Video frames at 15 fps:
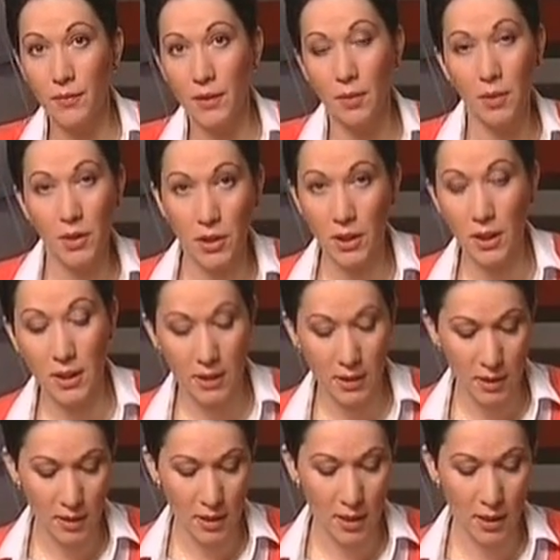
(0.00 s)

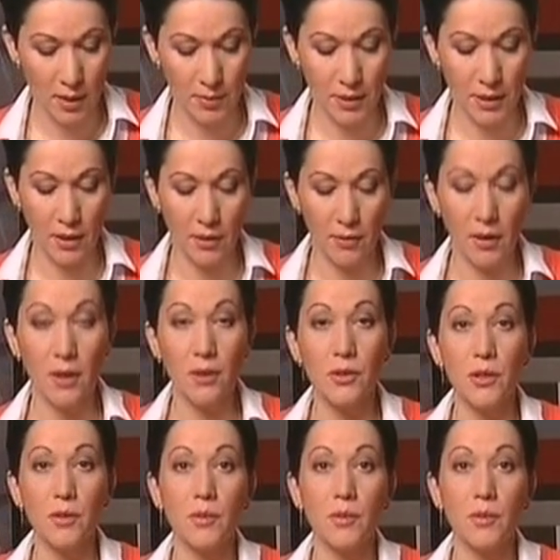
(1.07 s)
обошлась арабская революция,